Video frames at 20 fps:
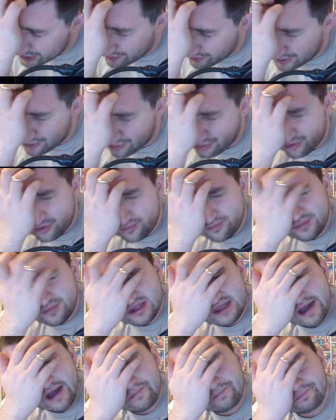ну, кроме
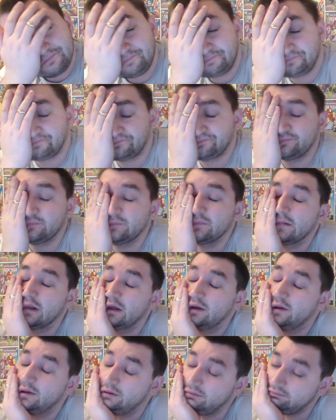меня.
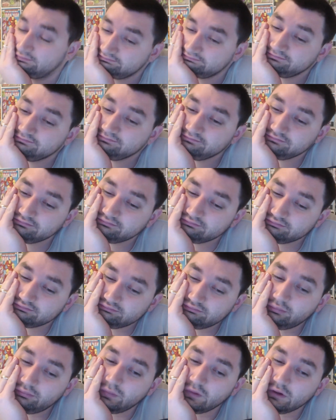А,
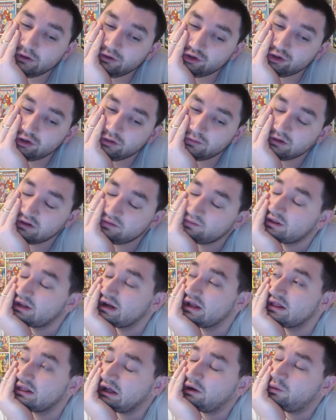Что на меня
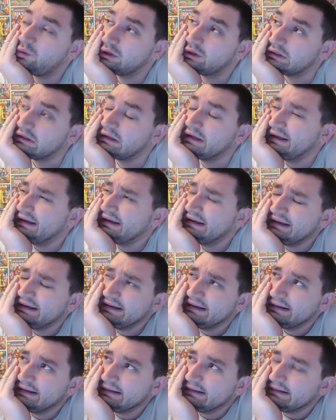смотреть? Так вот,
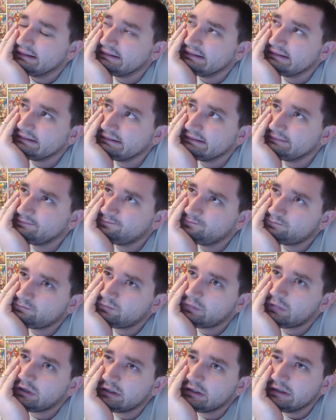а,
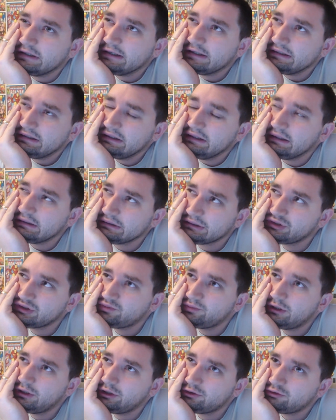такая идея
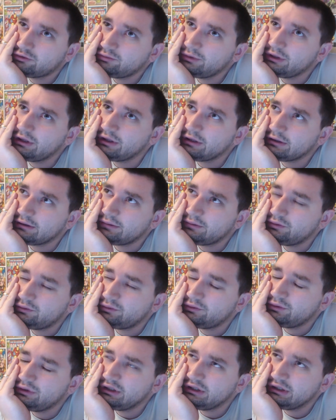СМИ у меня, ну,
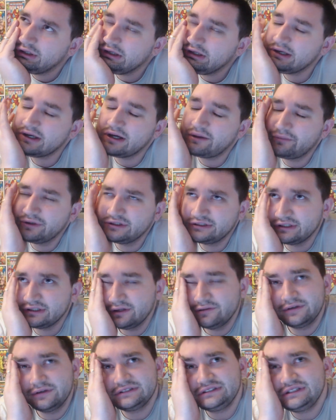не идея, а мысль
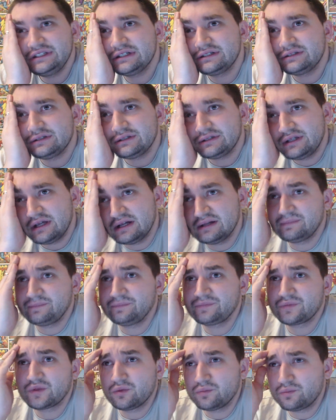возникла, да.
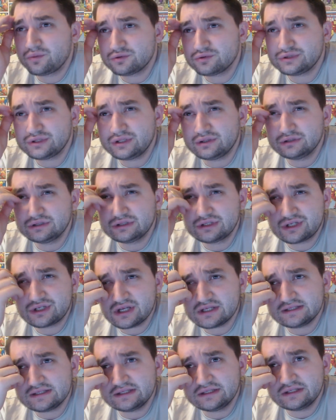Просто вот
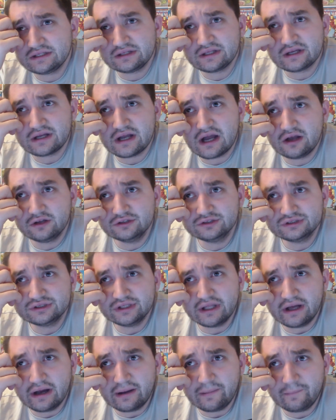часто натыкаюсь
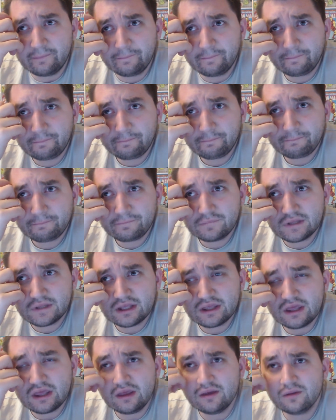на
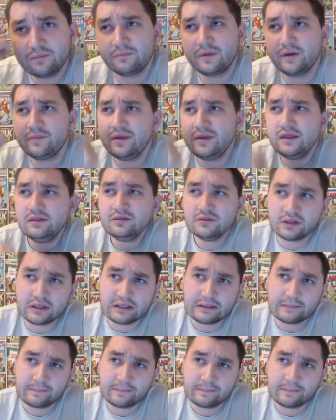такие моменты,